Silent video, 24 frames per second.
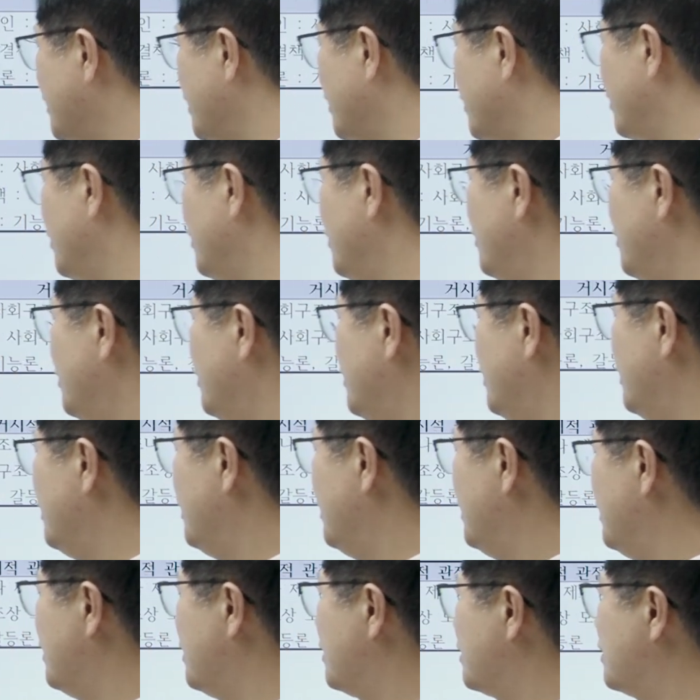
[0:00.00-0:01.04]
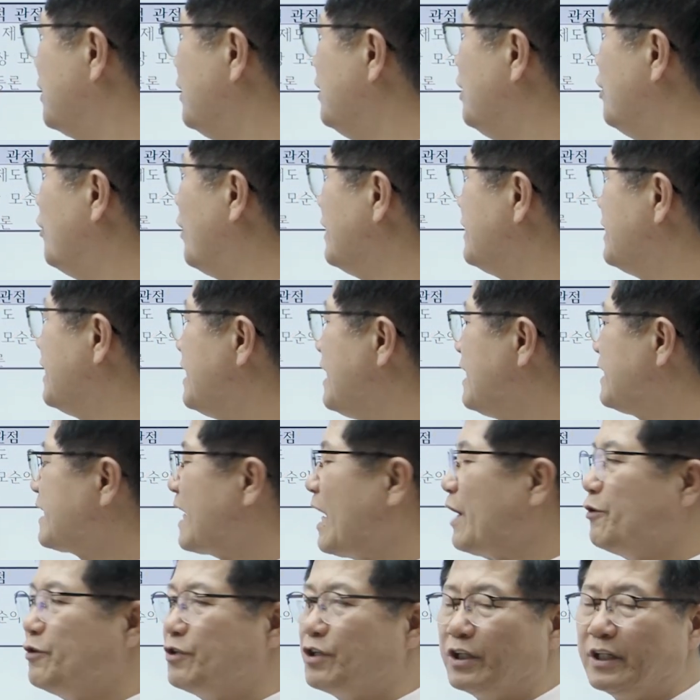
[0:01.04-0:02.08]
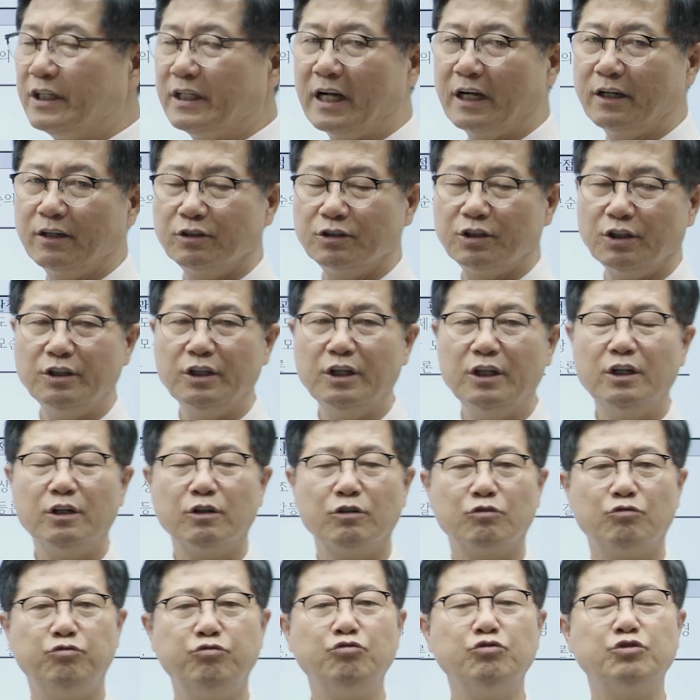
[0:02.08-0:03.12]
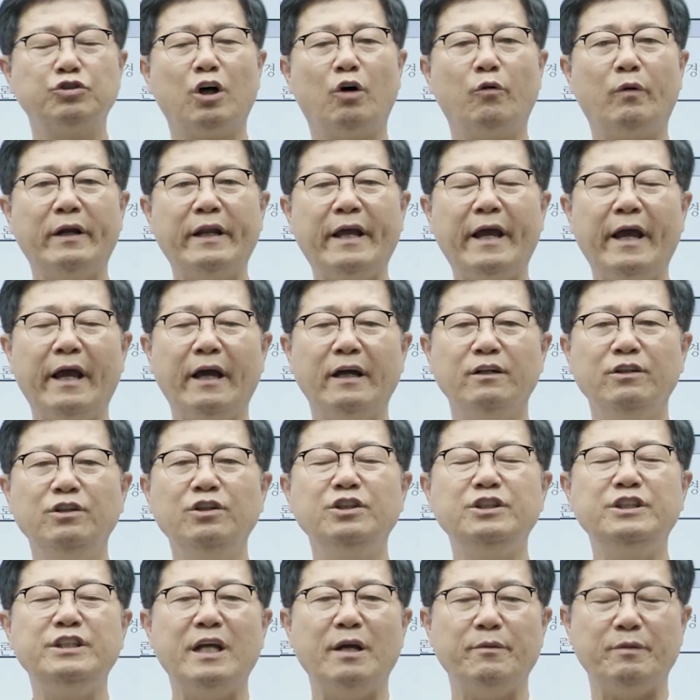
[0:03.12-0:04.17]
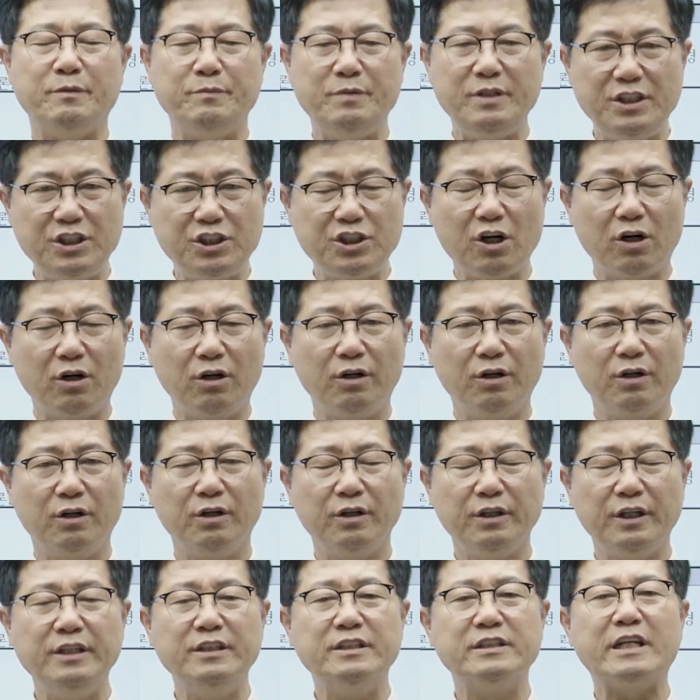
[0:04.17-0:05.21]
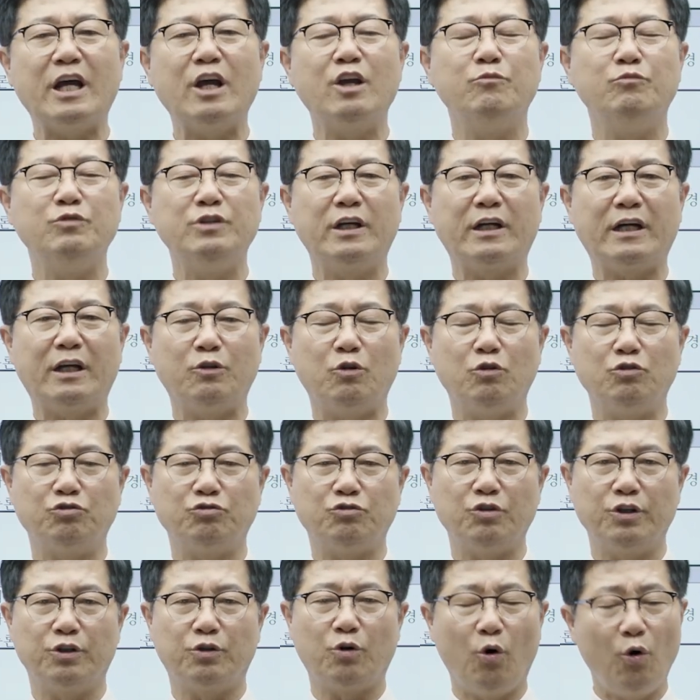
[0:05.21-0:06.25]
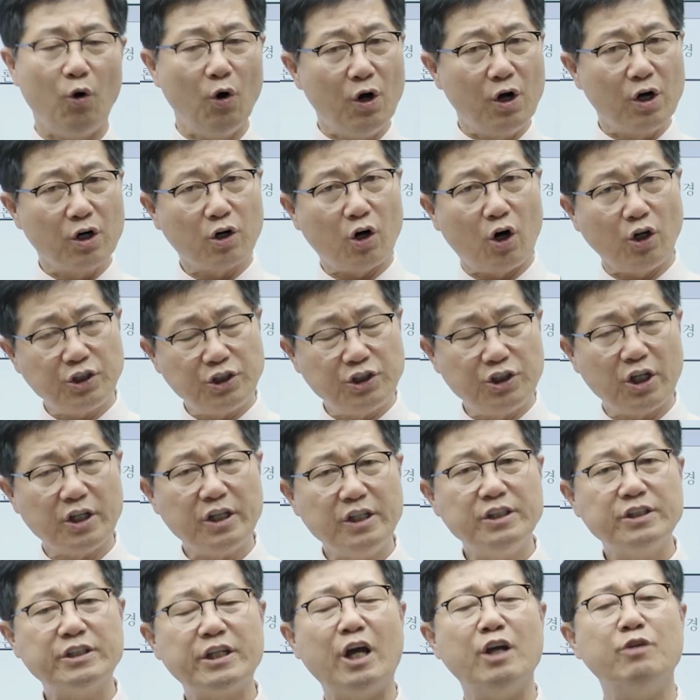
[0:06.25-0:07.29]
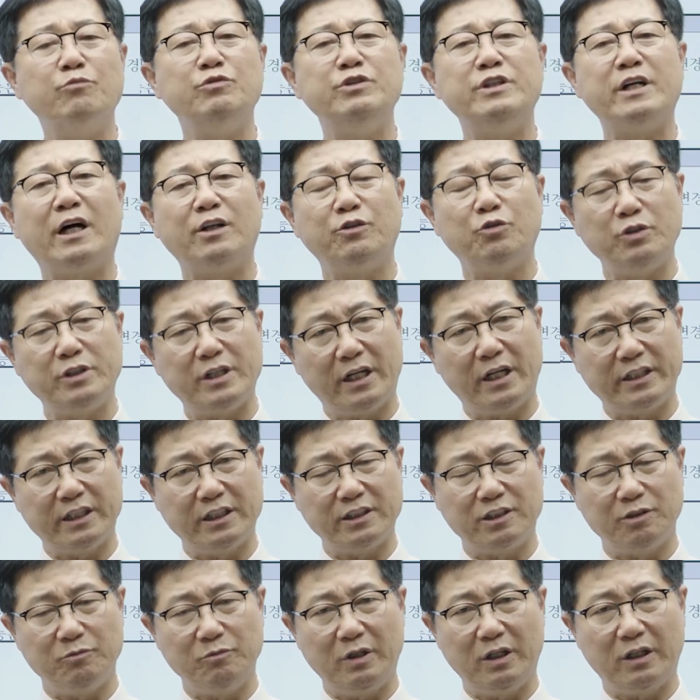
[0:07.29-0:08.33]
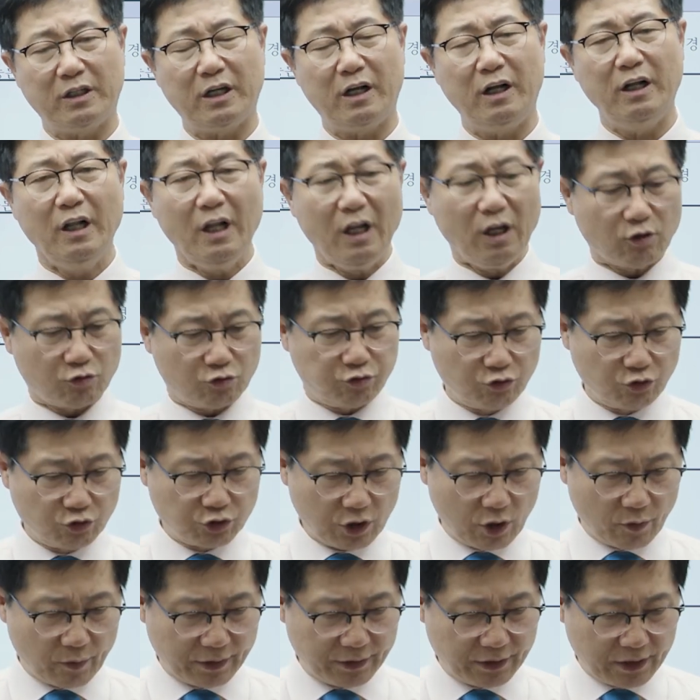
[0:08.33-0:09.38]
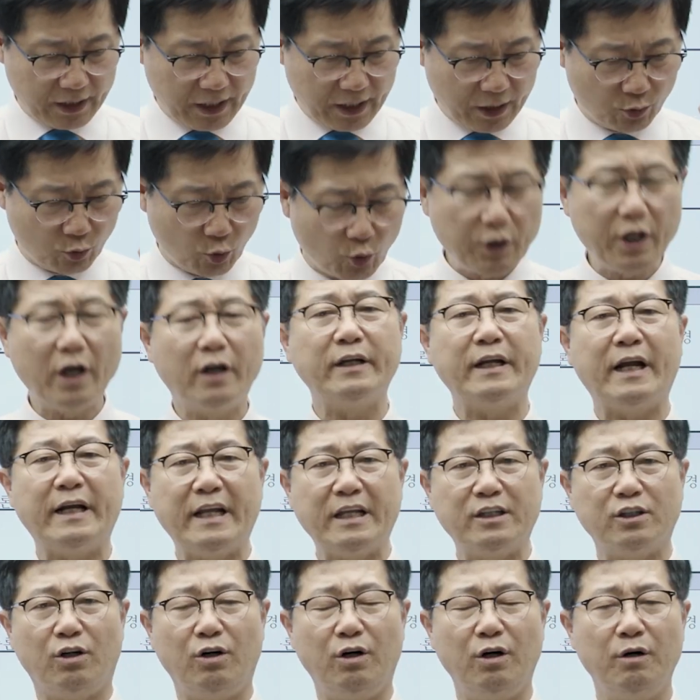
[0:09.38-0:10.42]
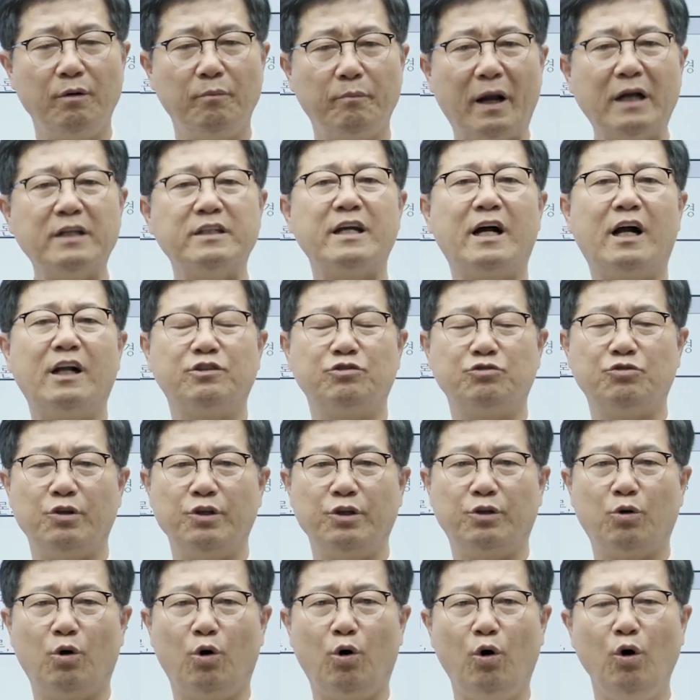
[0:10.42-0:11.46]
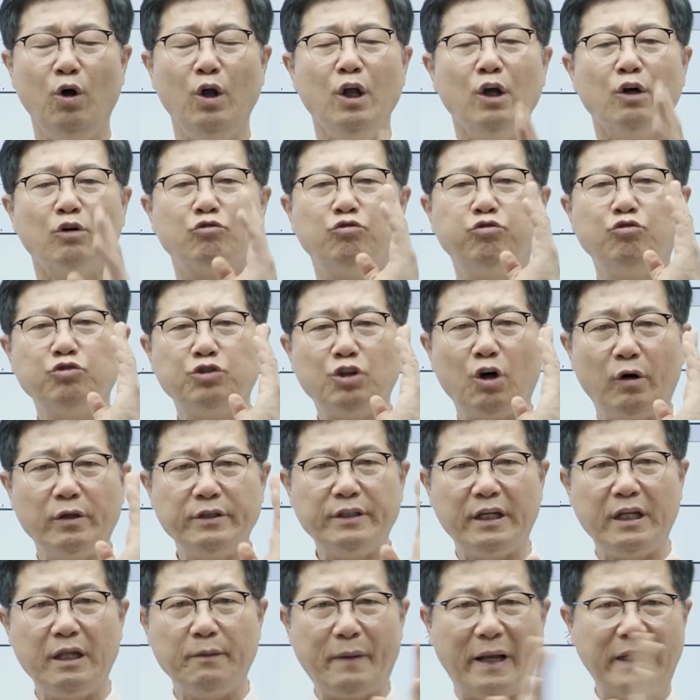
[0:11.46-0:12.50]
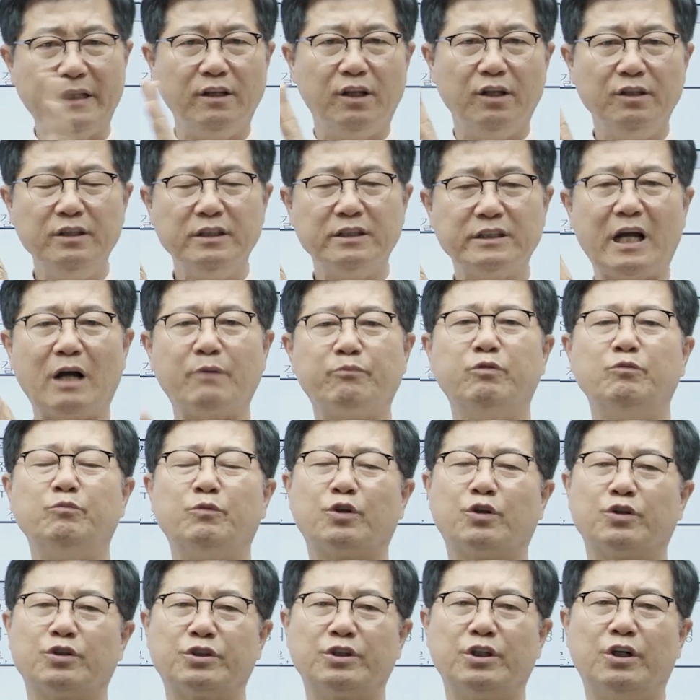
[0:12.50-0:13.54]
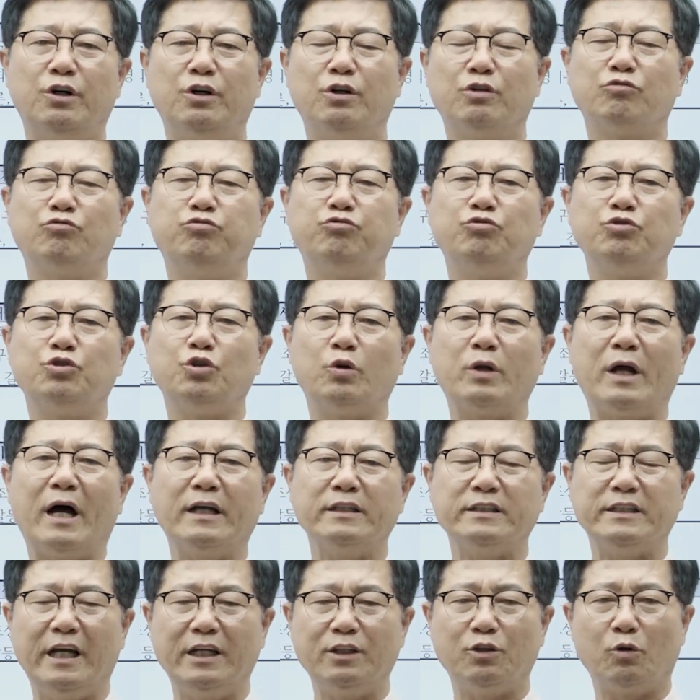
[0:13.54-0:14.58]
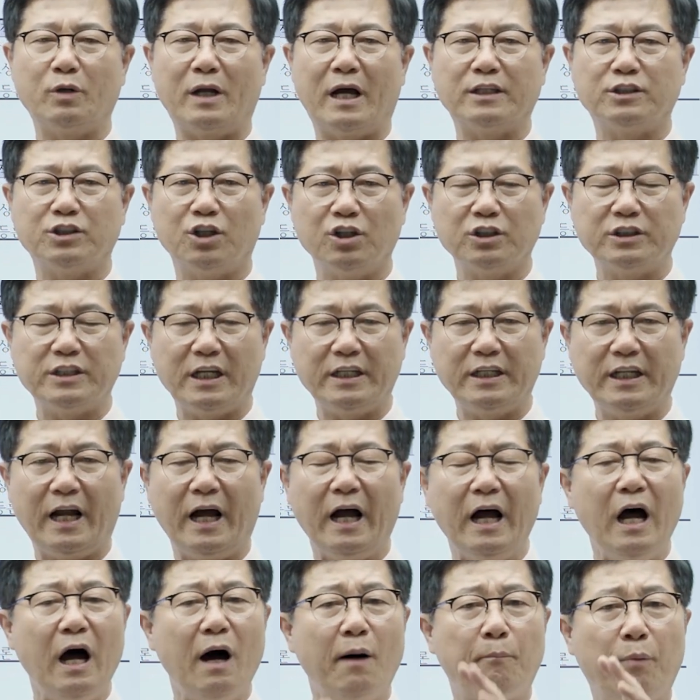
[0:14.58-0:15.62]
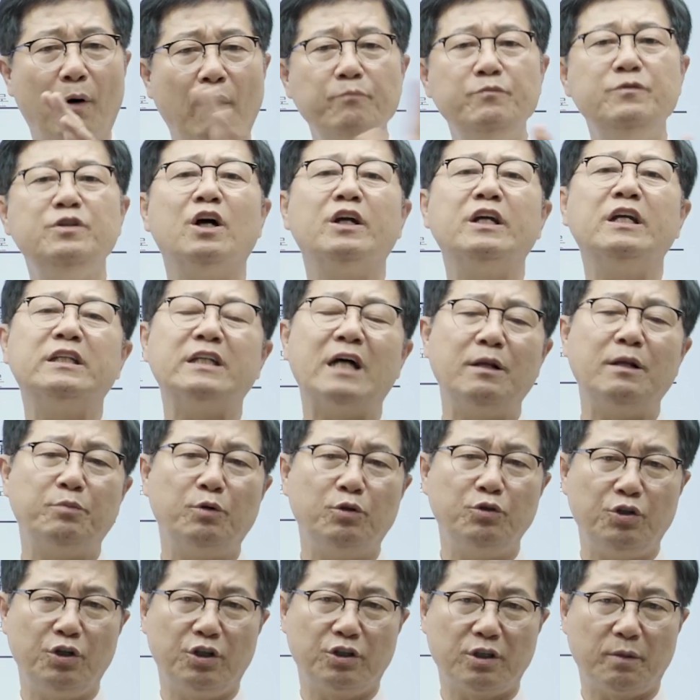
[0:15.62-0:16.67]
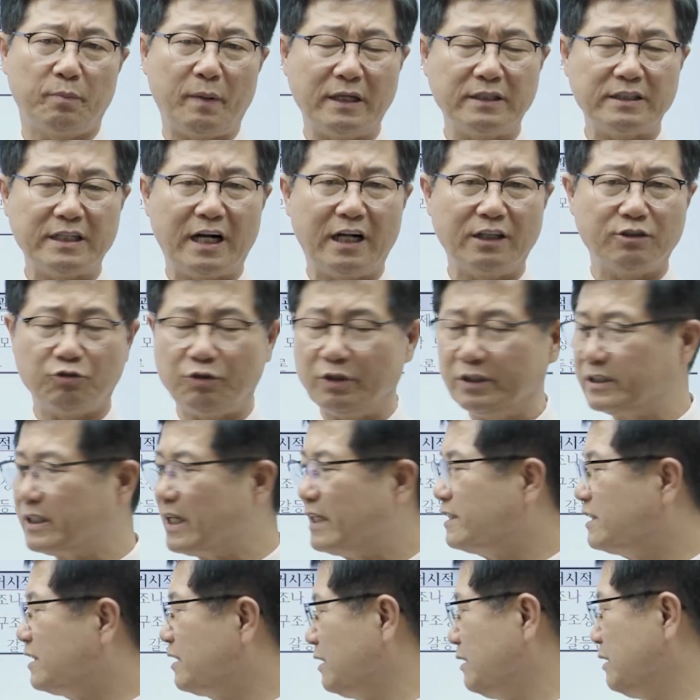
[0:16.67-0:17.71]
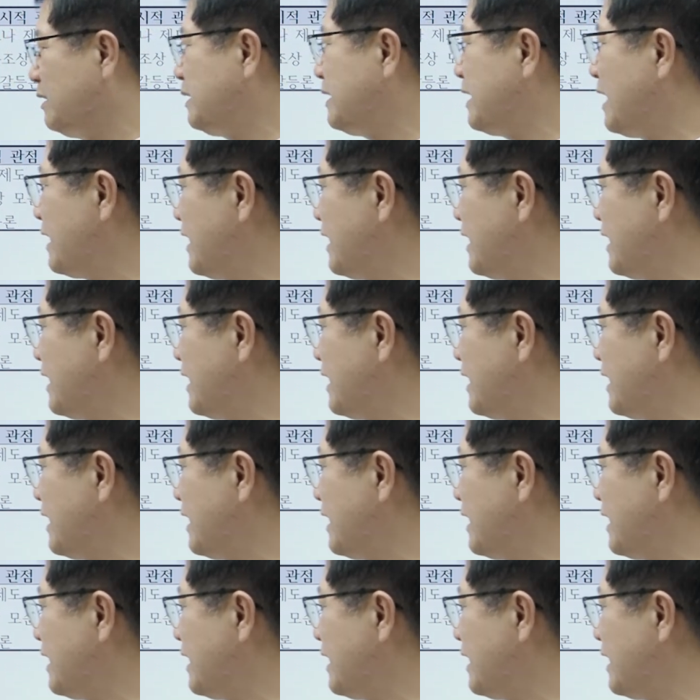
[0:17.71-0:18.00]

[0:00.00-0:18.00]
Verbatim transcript: 되고 그 원인이 사회적이라는 것은 구성원의 의지에 미시적인 사회 문제가 될 수도 있고 거시적인 사회 문제가 되지 않겠습니까? 구성원들이 노력을 안 해서 발생할 수도 있고 구성원들이 만든 작품으로서 구조나 제도나 정책이나 법령이 잘못되어서 발생할 수도 있지